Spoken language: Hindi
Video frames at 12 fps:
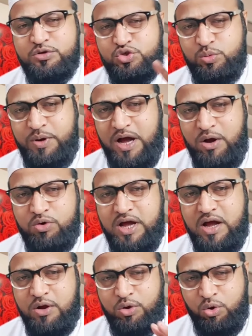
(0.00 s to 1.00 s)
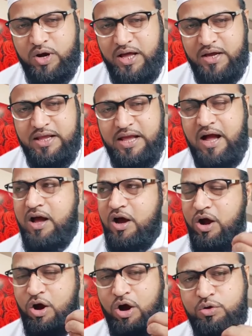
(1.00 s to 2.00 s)
सुबह उठा घोड़ा लिया
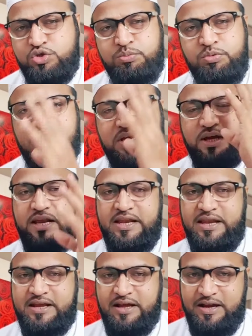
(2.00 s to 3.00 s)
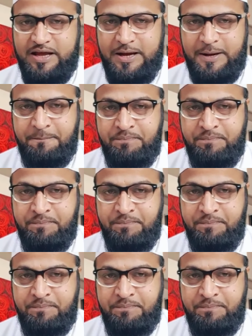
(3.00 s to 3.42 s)
और उस मुल्क के लिए निकल गया